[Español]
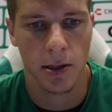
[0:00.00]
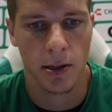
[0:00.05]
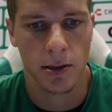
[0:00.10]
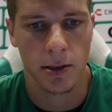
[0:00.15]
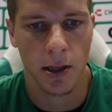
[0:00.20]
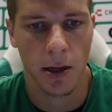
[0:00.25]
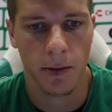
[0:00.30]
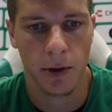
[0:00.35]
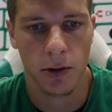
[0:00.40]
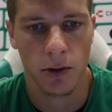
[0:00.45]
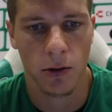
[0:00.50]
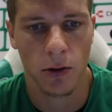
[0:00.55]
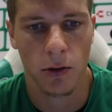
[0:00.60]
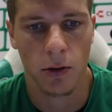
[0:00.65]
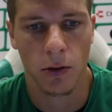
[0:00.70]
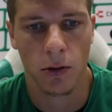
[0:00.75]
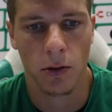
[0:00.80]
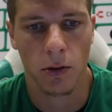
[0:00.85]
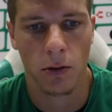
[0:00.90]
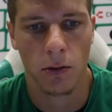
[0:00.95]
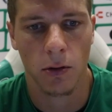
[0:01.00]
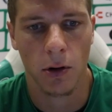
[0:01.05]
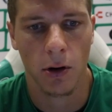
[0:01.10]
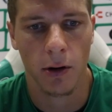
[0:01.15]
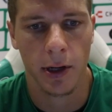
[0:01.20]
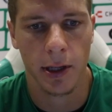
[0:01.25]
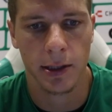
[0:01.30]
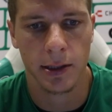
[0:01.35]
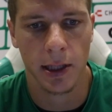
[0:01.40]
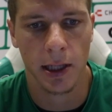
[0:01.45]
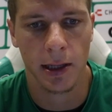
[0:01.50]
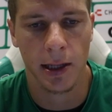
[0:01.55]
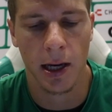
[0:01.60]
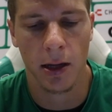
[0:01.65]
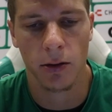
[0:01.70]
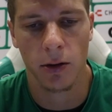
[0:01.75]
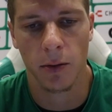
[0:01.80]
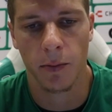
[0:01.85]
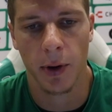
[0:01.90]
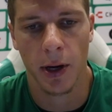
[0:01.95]
se ha visto jugadores
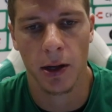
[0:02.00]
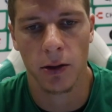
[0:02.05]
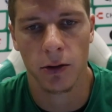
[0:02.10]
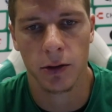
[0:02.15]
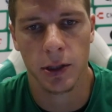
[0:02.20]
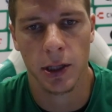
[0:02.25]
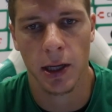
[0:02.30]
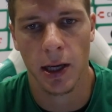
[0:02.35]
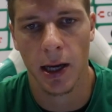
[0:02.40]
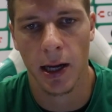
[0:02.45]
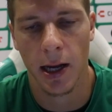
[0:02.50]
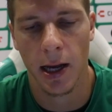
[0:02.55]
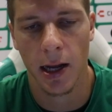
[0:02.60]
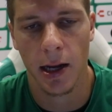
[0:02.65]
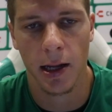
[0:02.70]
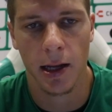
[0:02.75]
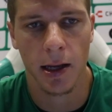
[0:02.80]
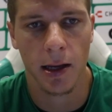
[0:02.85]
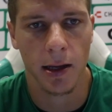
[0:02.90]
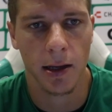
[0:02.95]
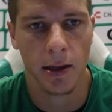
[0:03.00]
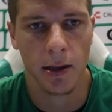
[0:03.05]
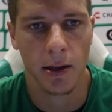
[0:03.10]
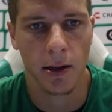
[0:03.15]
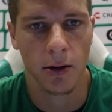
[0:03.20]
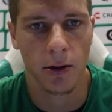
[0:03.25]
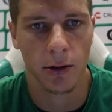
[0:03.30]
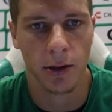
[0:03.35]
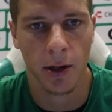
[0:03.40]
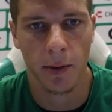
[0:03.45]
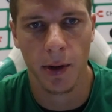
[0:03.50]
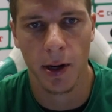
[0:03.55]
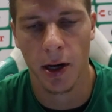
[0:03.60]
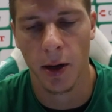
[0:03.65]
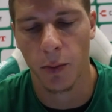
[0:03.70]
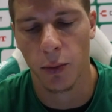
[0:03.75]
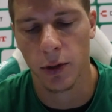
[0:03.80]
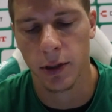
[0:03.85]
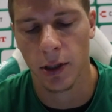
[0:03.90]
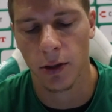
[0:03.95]
saltando y pegando sin querer y los terminan
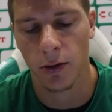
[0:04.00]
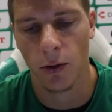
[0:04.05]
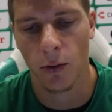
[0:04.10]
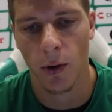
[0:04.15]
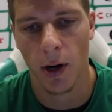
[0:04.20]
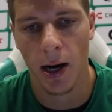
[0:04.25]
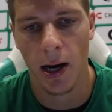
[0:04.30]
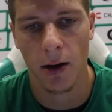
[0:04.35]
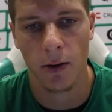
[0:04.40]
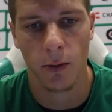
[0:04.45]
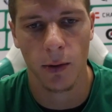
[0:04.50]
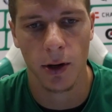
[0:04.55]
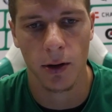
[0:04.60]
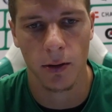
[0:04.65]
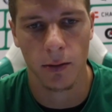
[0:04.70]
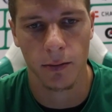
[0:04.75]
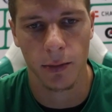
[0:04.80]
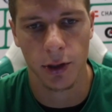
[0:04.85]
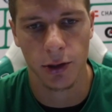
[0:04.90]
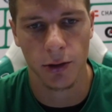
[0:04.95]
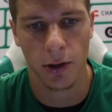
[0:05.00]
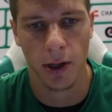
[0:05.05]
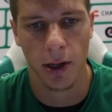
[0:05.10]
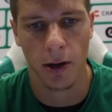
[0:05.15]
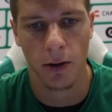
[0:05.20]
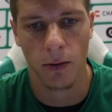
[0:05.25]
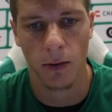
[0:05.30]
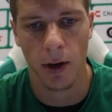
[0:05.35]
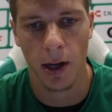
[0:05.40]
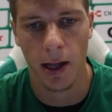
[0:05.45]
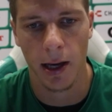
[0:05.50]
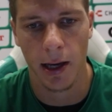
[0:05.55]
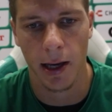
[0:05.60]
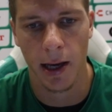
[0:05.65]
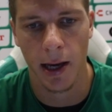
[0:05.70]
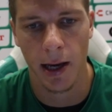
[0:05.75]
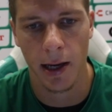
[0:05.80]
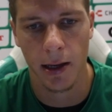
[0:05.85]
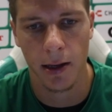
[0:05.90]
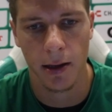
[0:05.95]
expulsando igual. Bueno, millones de jugadas
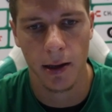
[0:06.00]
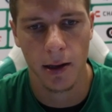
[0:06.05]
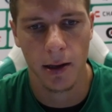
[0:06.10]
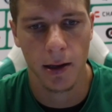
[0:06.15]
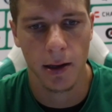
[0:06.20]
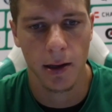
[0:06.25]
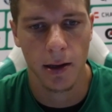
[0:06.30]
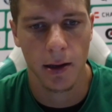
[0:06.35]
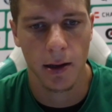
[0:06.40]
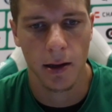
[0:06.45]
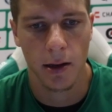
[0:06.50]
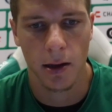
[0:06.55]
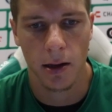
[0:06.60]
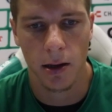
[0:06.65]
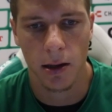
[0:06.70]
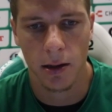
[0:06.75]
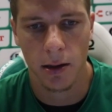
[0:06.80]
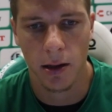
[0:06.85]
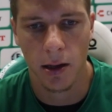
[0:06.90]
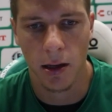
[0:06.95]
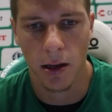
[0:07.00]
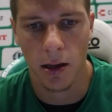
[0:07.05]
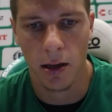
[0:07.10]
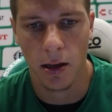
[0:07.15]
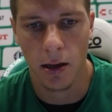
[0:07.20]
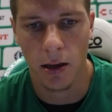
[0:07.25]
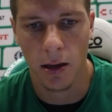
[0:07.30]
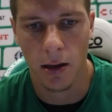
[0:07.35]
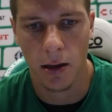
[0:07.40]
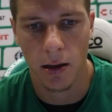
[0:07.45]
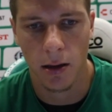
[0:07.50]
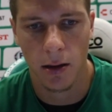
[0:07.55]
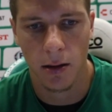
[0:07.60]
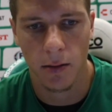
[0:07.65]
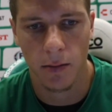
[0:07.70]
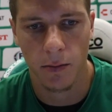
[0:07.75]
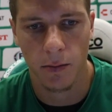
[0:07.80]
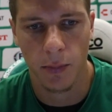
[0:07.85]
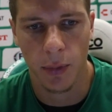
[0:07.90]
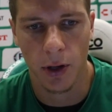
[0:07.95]
que hay, este,
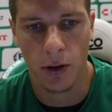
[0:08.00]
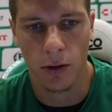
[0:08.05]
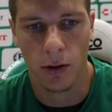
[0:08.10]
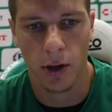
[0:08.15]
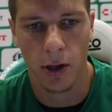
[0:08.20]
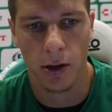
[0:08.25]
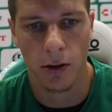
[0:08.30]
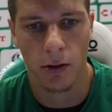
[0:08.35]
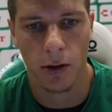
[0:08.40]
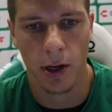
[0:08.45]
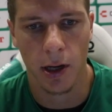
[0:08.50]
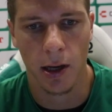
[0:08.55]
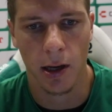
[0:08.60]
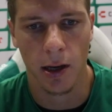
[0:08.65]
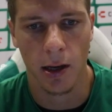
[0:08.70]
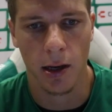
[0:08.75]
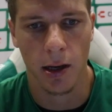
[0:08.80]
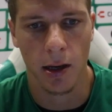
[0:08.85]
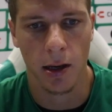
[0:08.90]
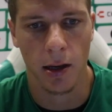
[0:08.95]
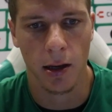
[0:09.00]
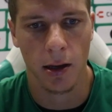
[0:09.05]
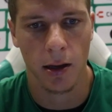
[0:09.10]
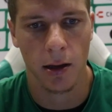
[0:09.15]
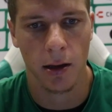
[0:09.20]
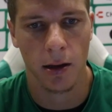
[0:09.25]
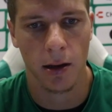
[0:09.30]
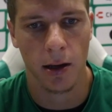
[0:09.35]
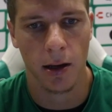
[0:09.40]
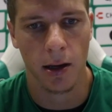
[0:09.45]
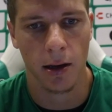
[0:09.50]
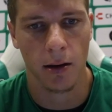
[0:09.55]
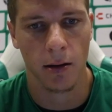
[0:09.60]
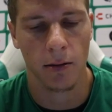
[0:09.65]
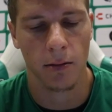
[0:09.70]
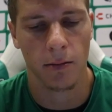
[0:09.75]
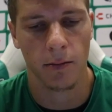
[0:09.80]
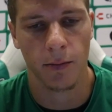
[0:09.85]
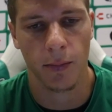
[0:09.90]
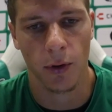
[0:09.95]
pero creo que,
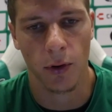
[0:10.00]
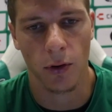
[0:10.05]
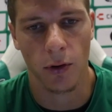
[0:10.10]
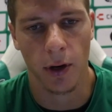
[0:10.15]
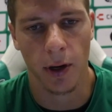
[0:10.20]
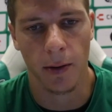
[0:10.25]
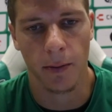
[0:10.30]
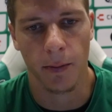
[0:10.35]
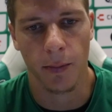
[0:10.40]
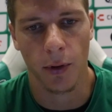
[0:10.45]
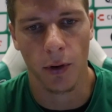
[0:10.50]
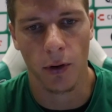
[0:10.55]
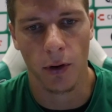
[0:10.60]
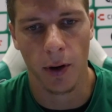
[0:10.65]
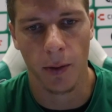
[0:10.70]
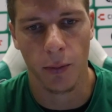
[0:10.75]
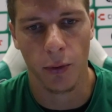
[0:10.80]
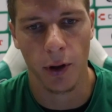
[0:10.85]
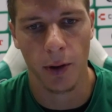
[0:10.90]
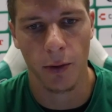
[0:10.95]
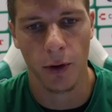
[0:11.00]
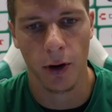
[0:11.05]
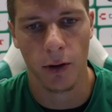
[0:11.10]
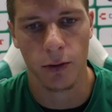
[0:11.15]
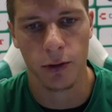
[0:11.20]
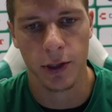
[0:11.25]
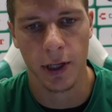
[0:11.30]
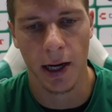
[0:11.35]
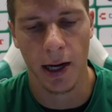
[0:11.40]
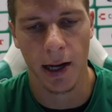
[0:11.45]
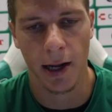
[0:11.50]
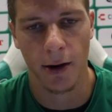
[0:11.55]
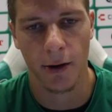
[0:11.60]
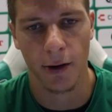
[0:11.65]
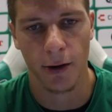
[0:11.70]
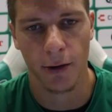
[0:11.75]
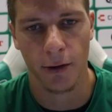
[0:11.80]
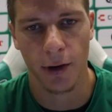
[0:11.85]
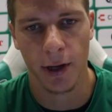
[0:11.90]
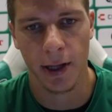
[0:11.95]
por lo que, por lo que pudimos escuchar, ahí
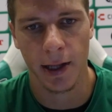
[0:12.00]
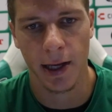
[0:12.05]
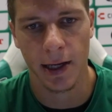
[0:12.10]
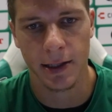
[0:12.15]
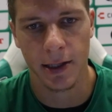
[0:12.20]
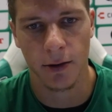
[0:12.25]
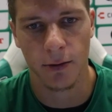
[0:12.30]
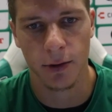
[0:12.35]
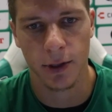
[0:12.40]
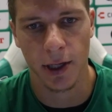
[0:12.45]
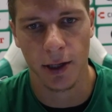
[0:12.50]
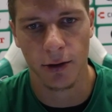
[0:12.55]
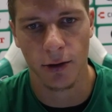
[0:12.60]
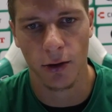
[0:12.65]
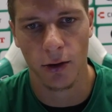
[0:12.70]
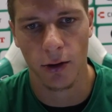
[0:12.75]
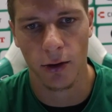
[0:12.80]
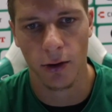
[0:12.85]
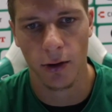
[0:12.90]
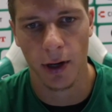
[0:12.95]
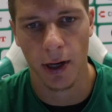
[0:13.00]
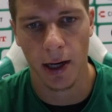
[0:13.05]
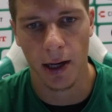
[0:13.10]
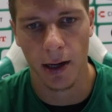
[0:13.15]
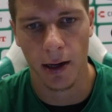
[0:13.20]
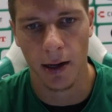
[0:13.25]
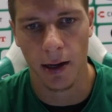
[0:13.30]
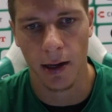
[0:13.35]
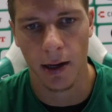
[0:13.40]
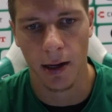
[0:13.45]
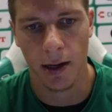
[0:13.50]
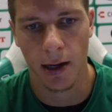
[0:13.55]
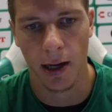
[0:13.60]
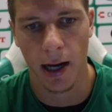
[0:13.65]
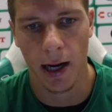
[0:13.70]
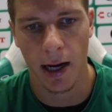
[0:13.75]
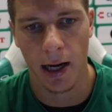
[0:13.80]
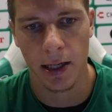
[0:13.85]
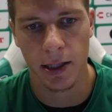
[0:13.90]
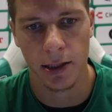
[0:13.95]
hoy, en día se escucha todo ¿no? en, la, en,
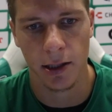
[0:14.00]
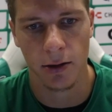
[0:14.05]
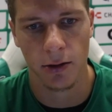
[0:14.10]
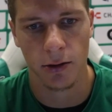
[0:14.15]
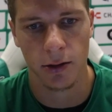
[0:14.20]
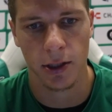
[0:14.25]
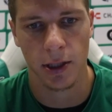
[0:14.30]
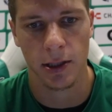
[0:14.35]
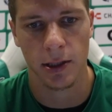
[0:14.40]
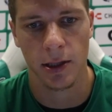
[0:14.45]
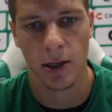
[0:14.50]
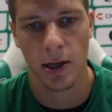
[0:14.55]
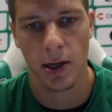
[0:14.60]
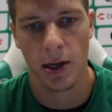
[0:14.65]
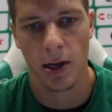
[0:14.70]
la cancha, entonces